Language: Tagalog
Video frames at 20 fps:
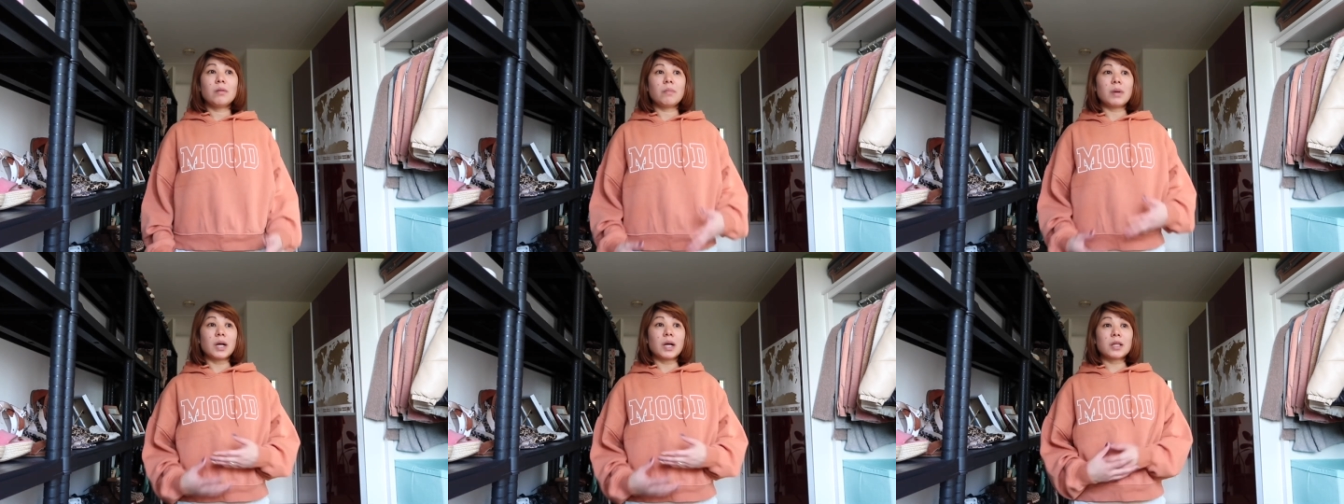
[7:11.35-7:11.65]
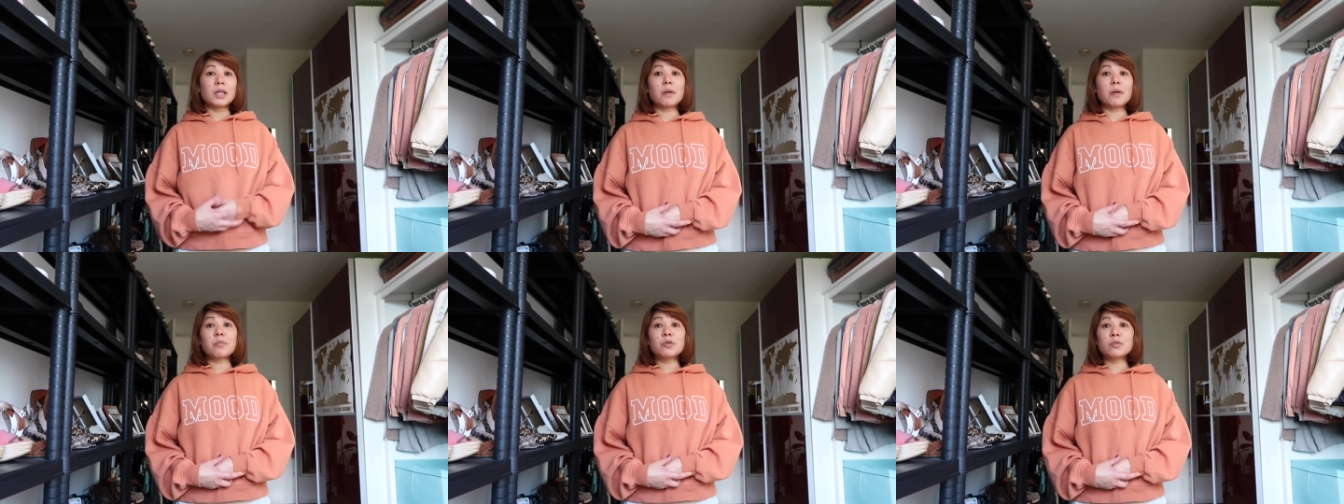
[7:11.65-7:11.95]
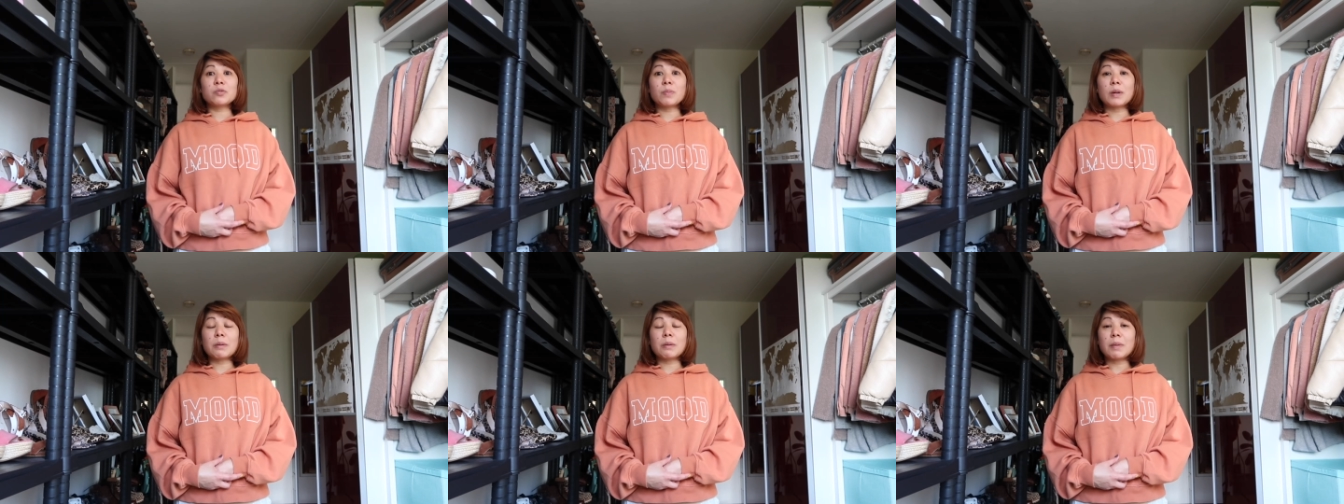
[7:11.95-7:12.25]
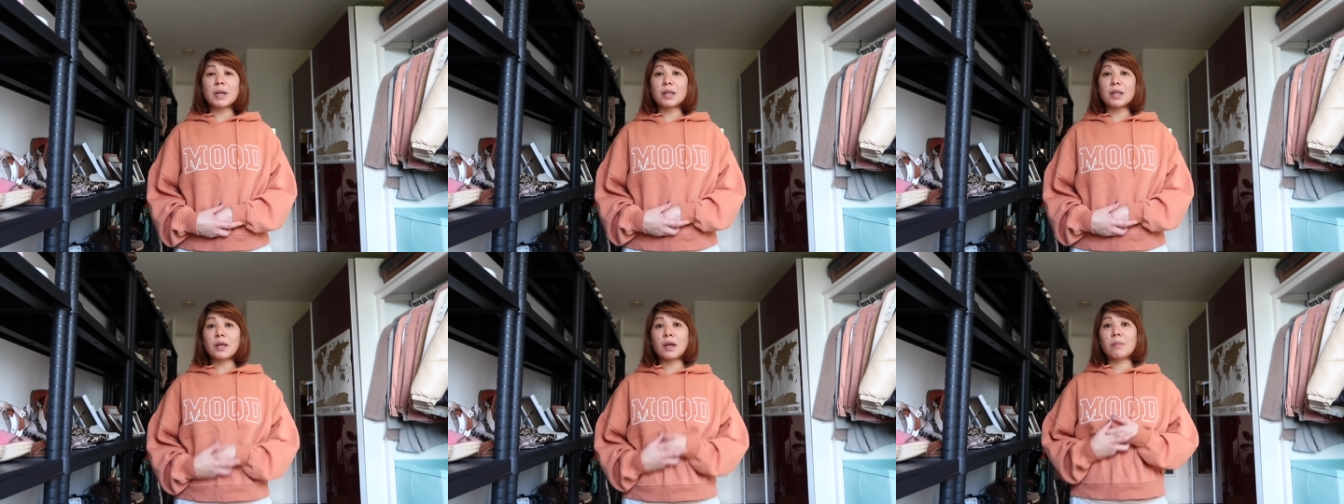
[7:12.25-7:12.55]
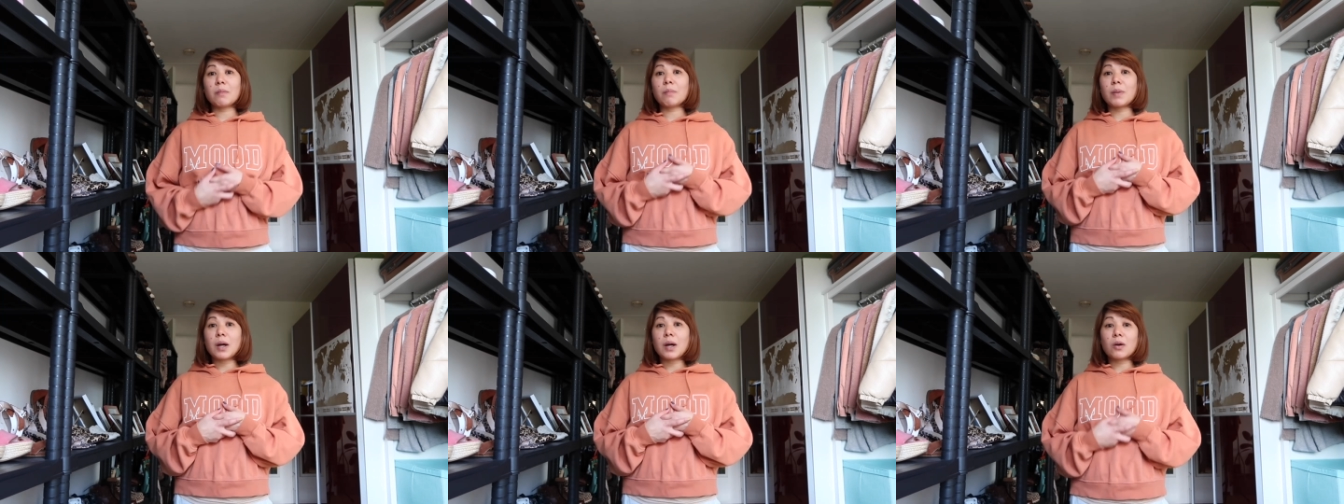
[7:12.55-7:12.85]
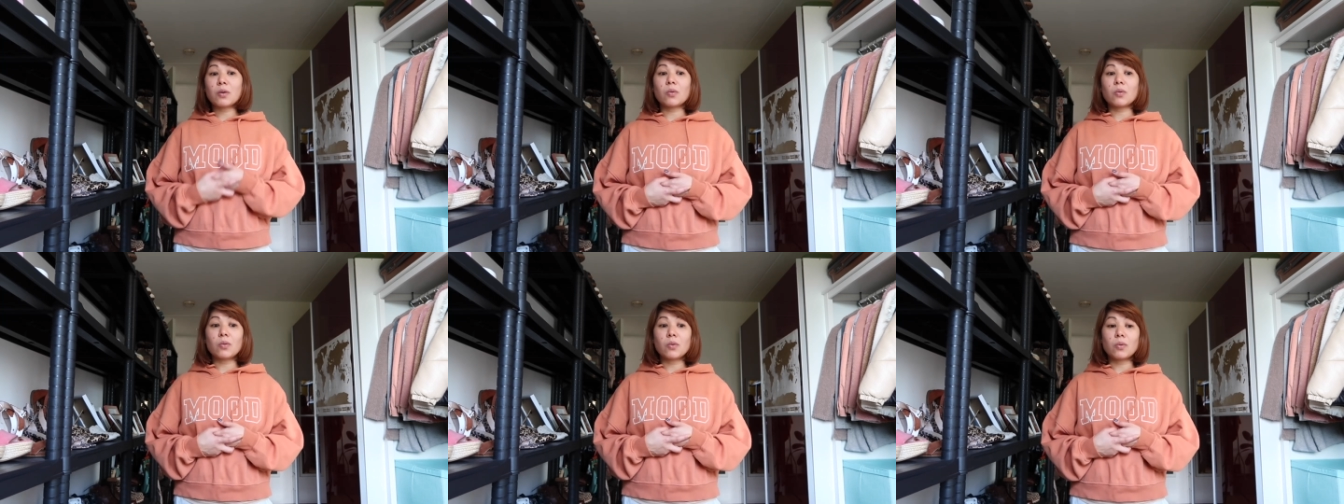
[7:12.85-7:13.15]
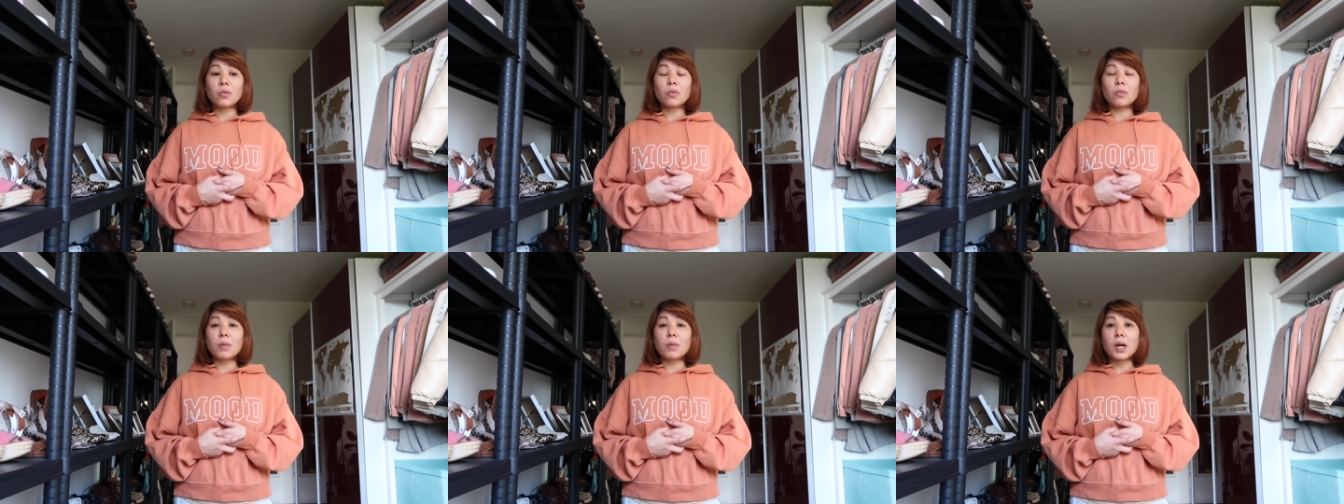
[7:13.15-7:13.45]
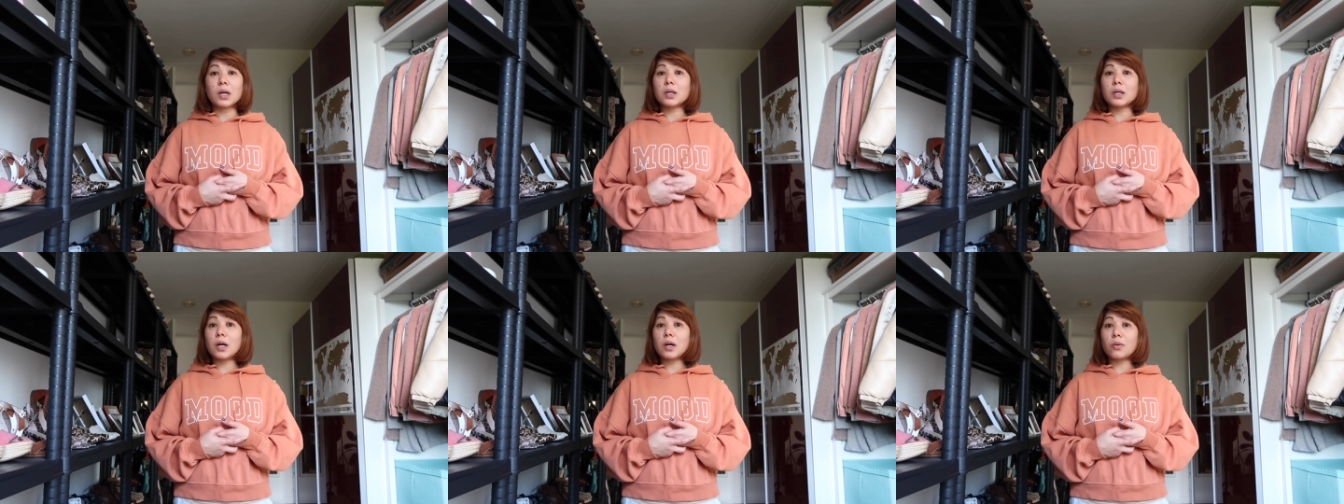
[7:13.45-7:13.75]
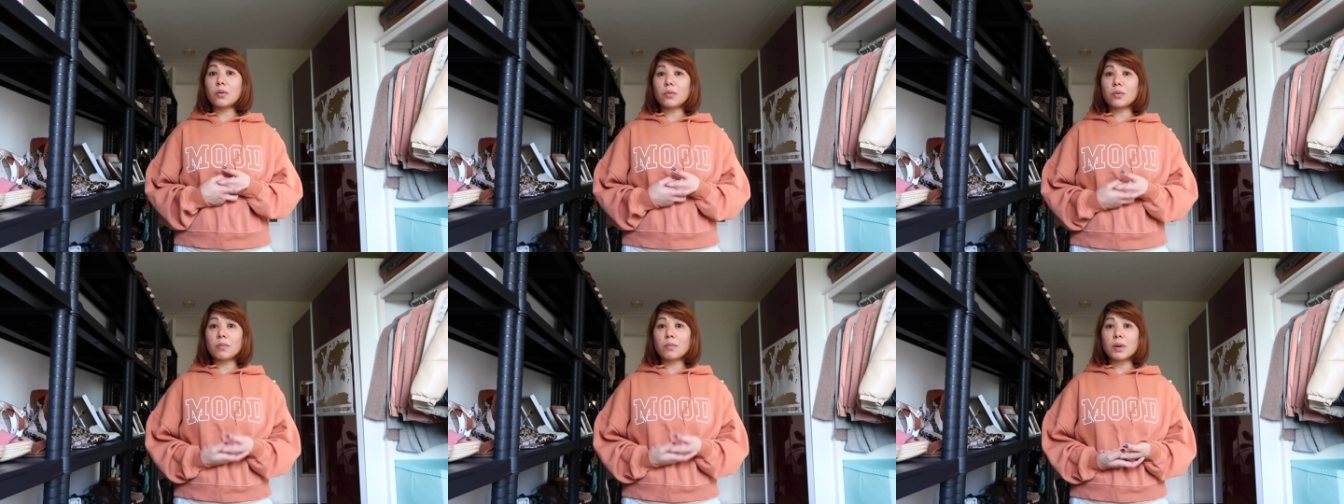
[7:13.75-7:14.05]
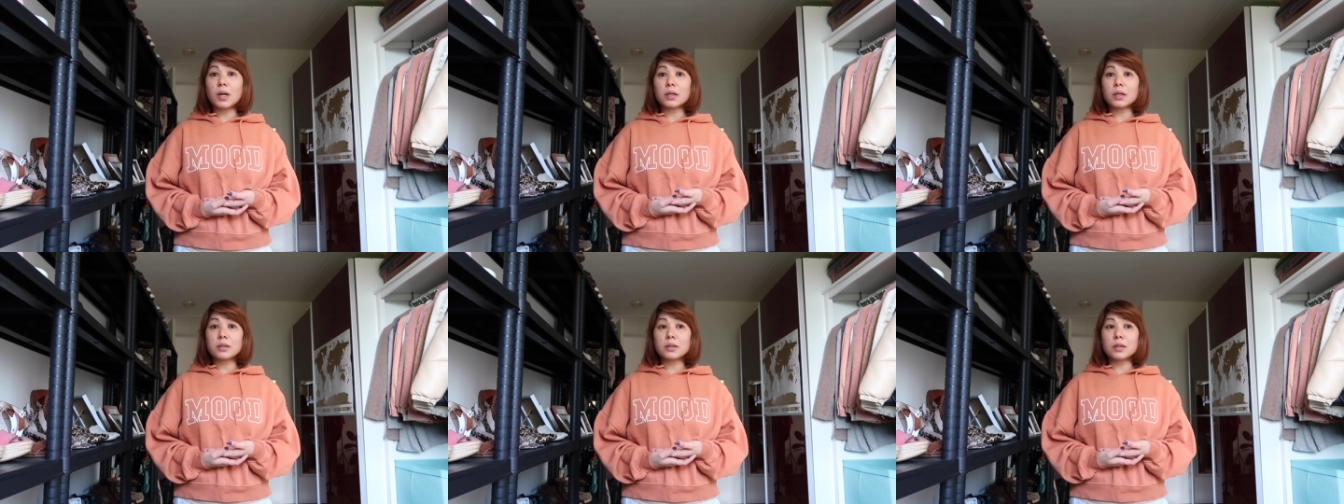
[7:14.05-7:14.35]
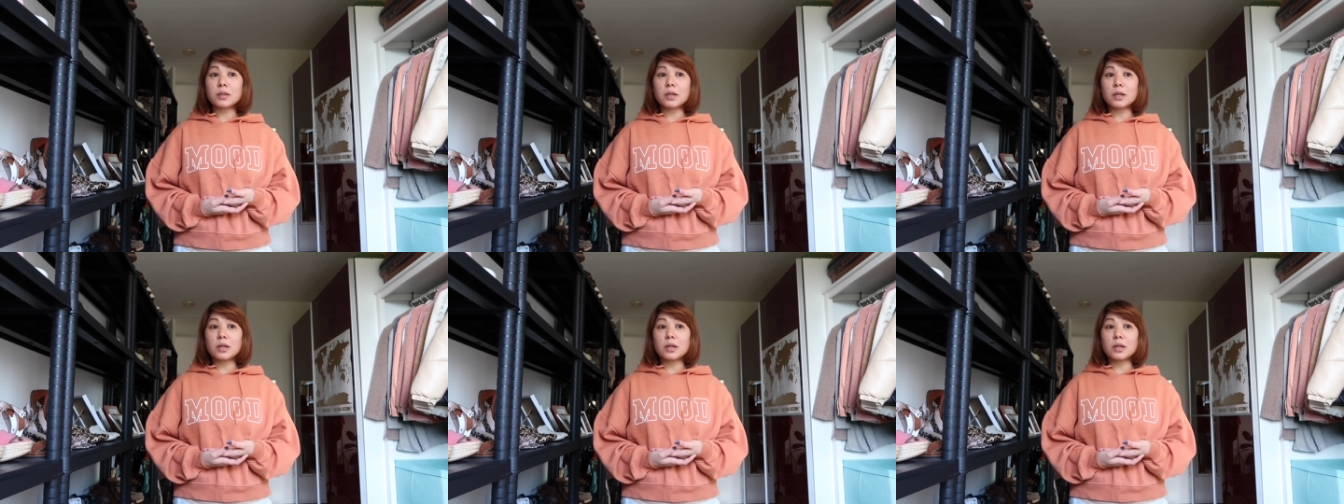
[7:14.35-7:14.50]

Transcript: Pagkatapos pag may time pa ako, kumaga akong mag,